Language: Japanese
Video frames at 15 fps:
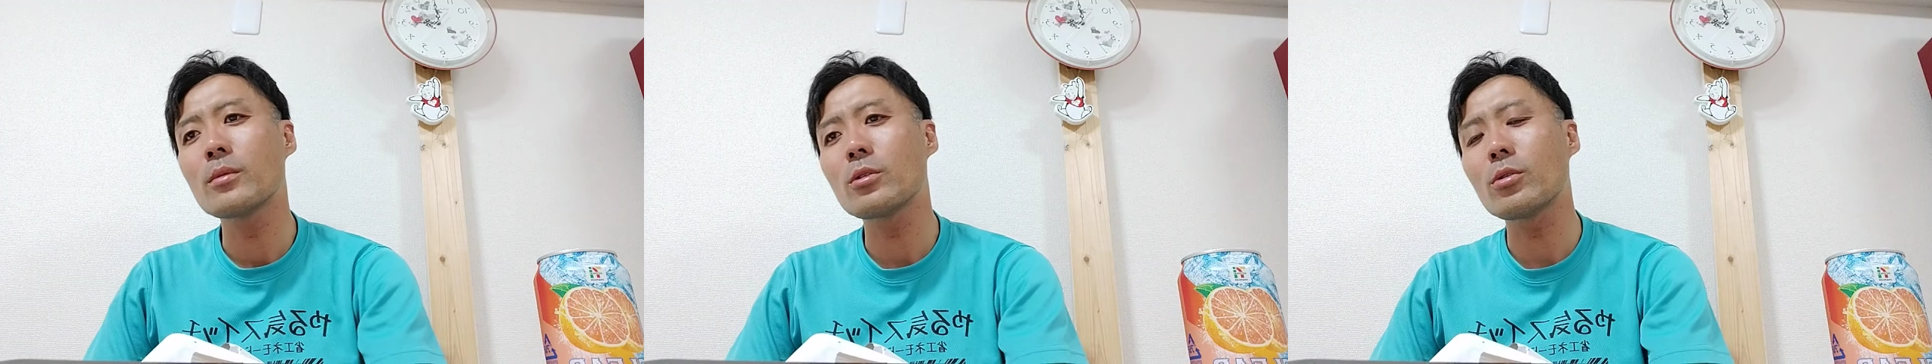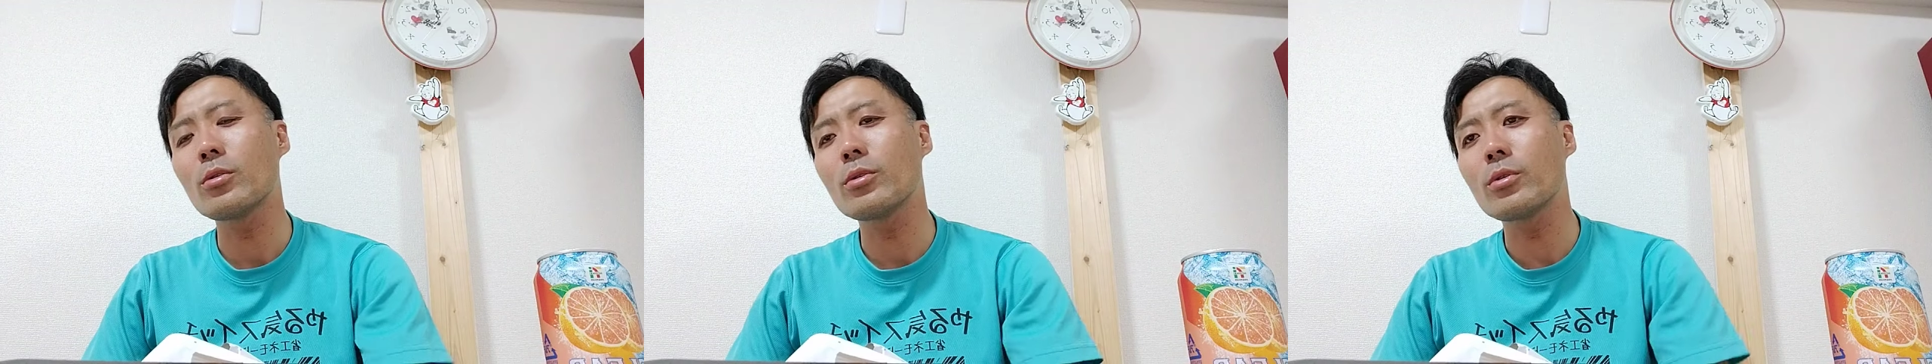
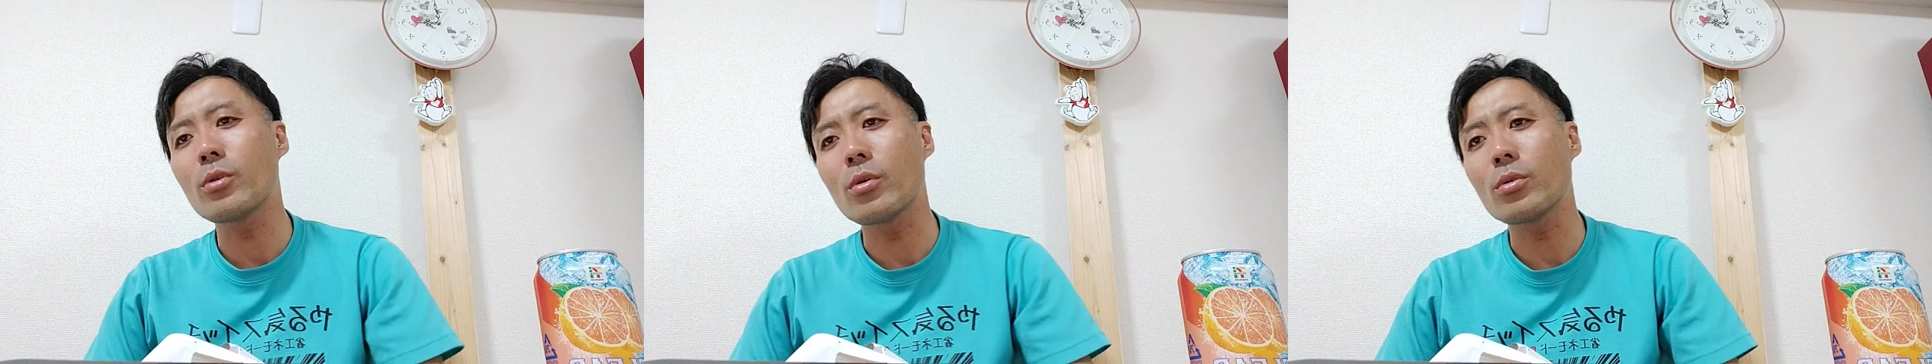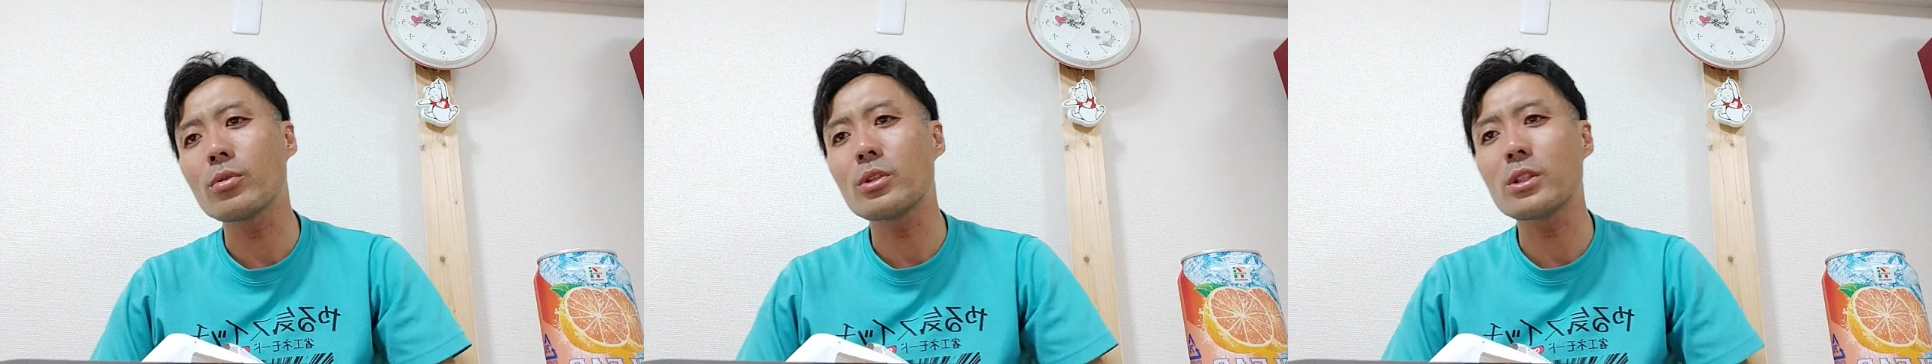そういう
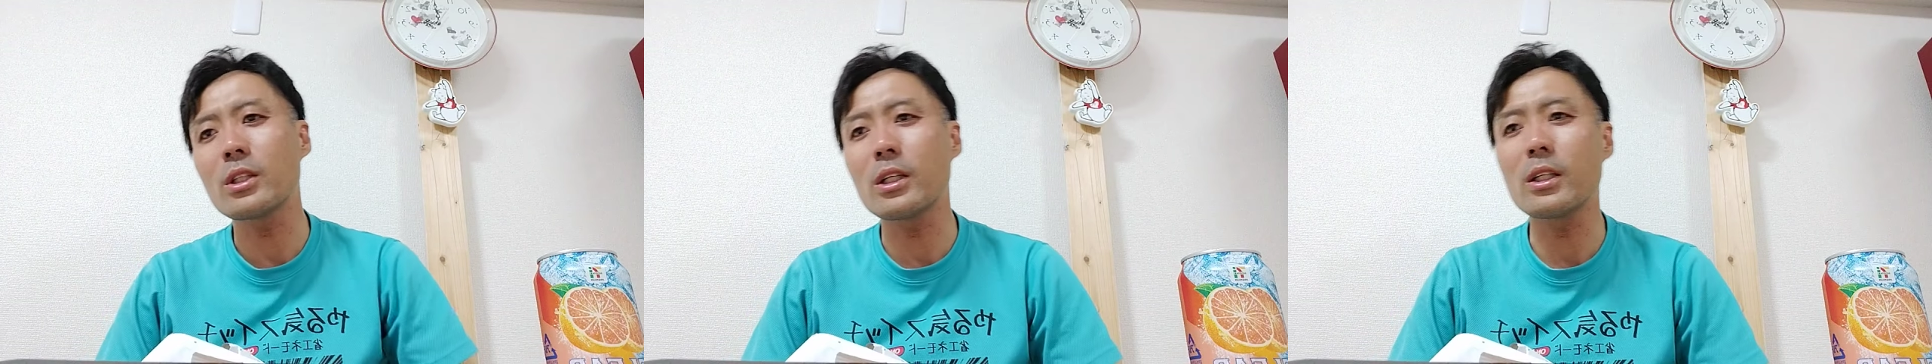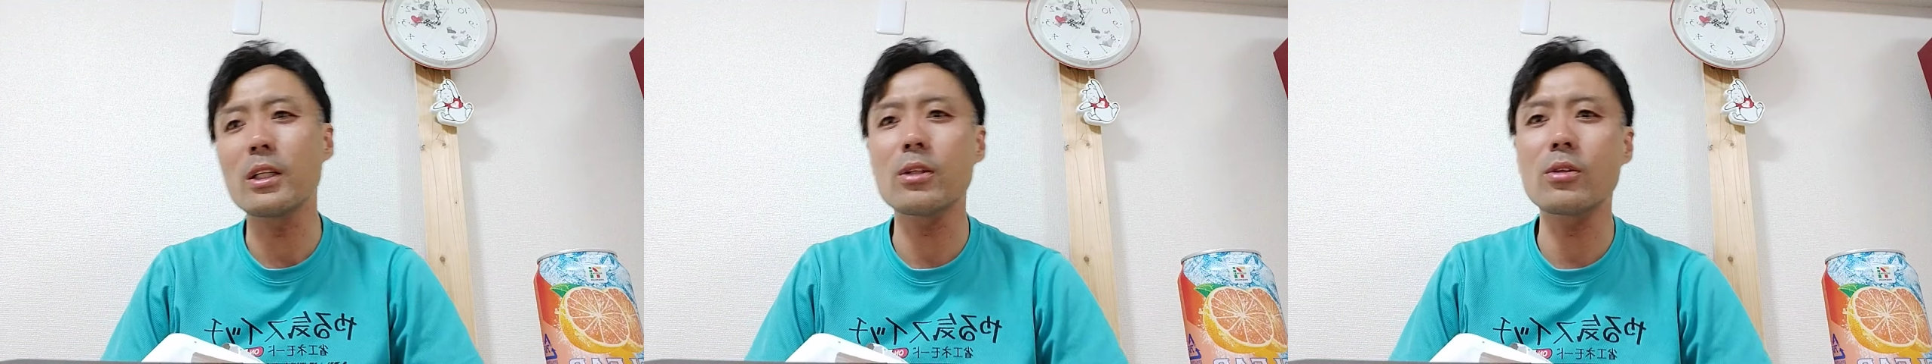告知
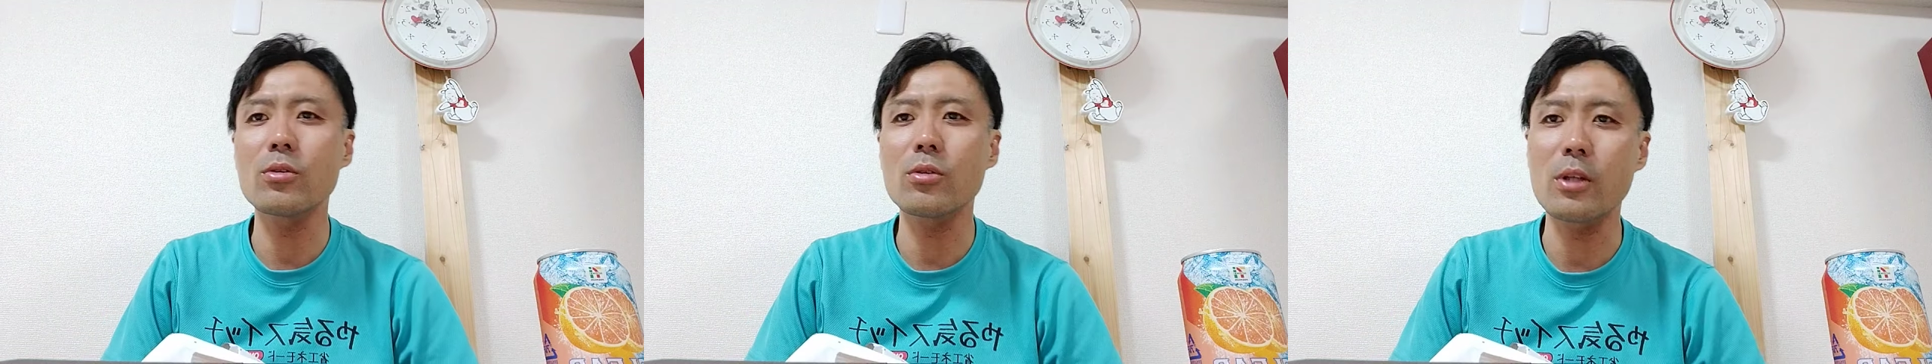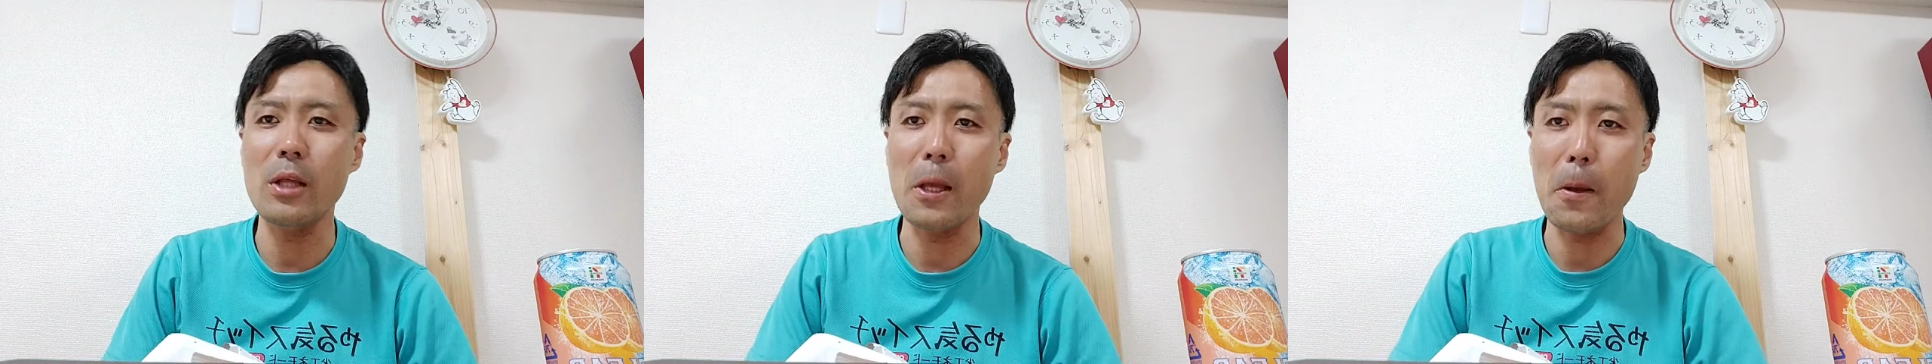が出
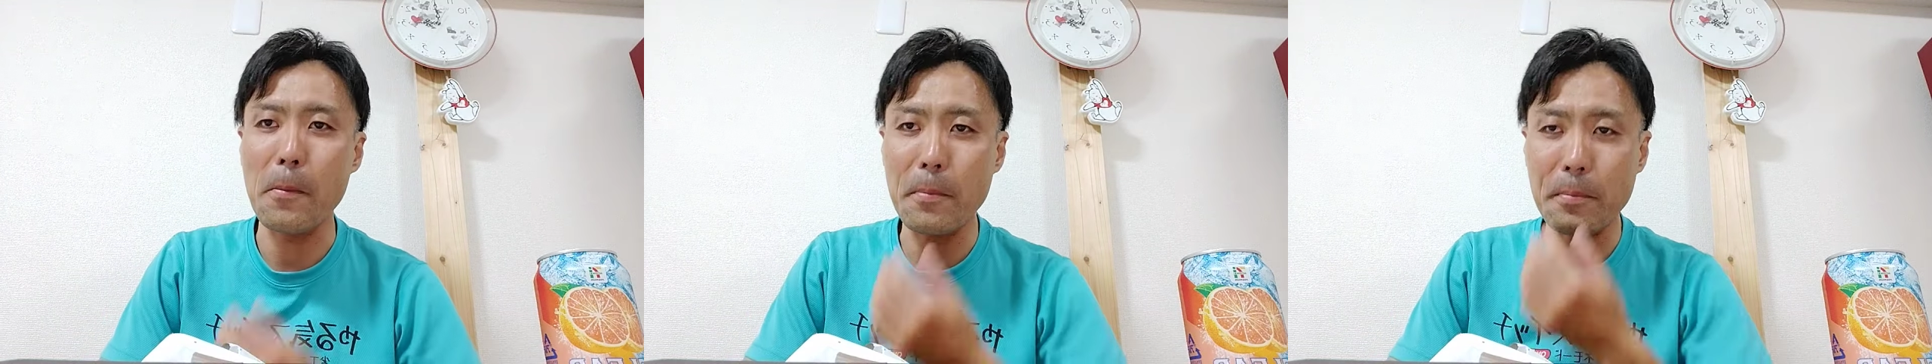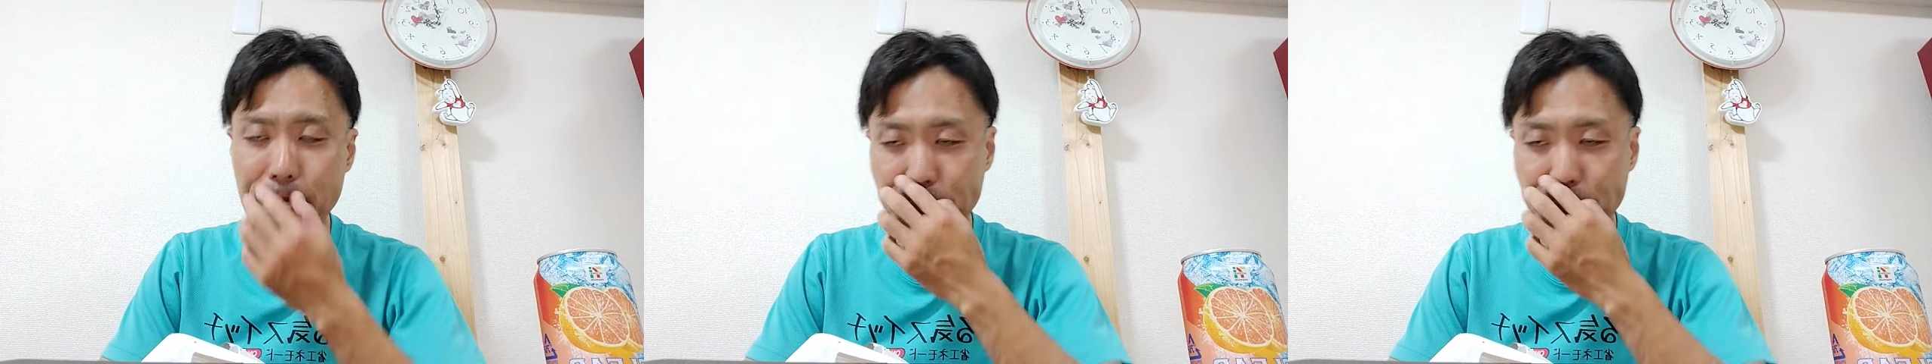とって、